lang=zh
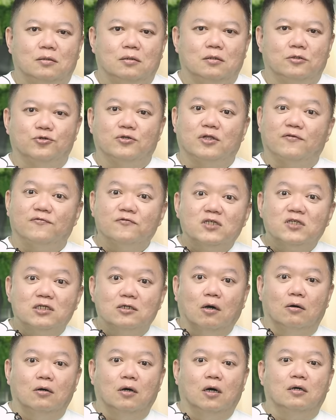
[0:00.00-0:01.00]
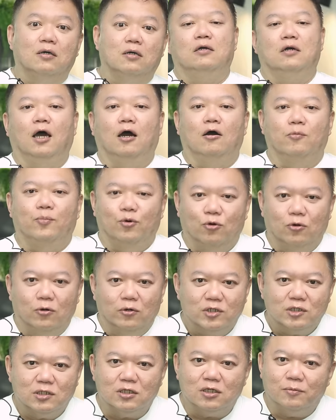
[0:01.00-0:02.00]
你说在夫妻宫哦，老婆
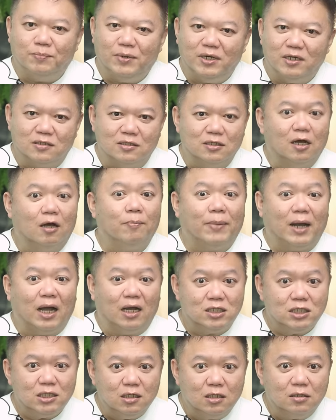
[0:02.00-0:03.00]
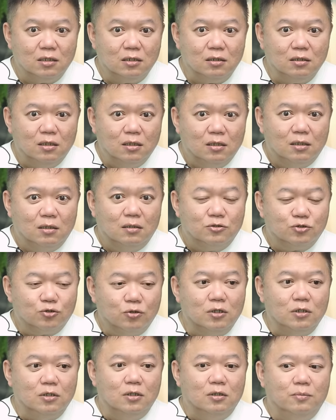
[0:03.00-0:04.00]
是一辈子要巴结的。所
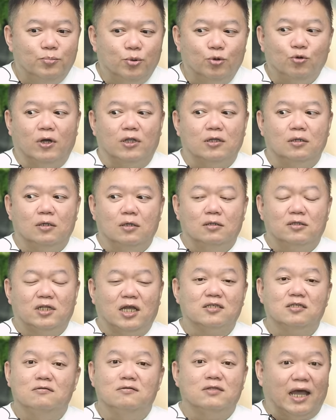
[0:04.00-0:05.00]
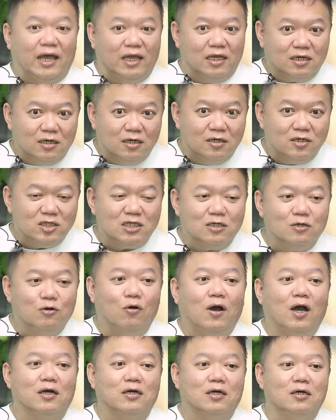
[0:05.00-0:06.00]
以不管他是哪一颗星
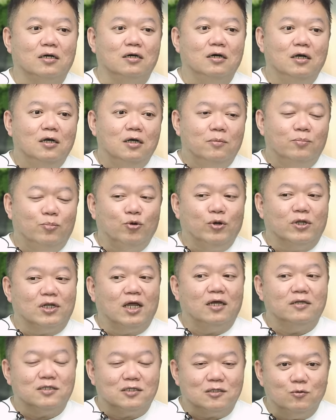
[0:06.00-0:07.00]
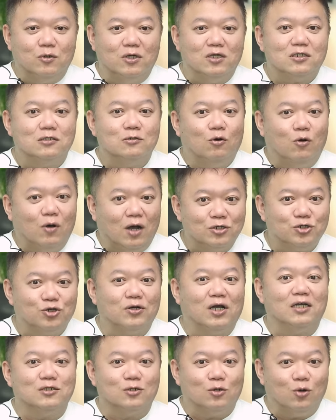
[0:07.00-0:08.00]
化科，不管他的紫微是化
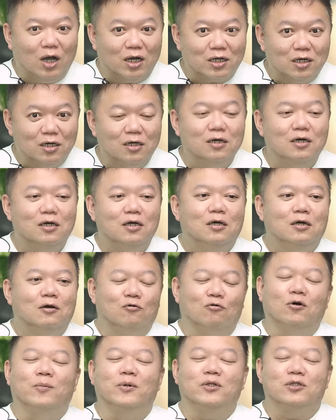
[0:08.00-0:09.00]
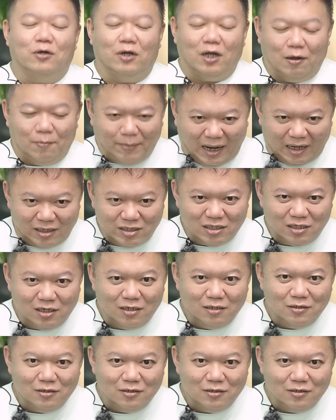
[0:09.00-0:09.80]
权还是化科，我们都要巴结。